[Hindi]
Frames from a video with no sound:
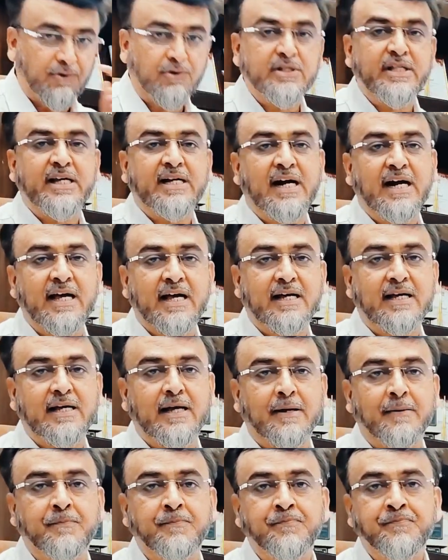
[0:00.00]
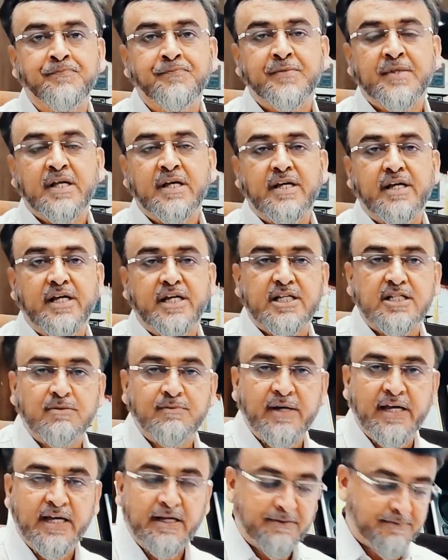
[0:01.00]
वो दिखाया गया है
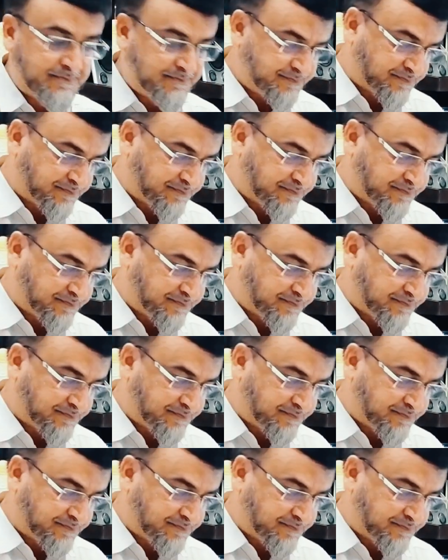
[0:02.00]
इसमें